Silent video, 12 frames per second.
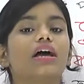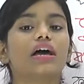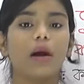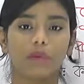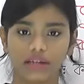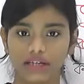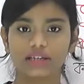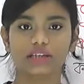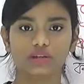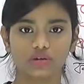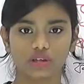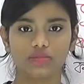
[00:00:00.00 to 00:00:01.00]
খাবারটাকে
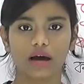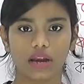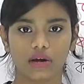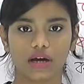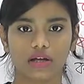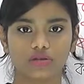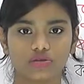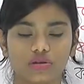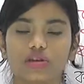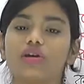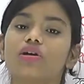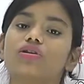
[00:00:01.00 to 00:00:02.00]
দীর্ঘদিন ভালো রাখার জন্য
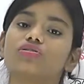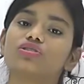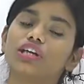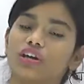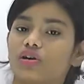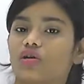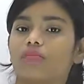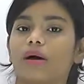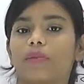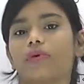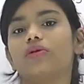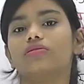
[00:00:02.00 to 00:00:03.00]
তো
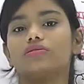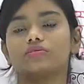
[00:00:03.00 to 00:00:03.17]
সেরকমভাবেও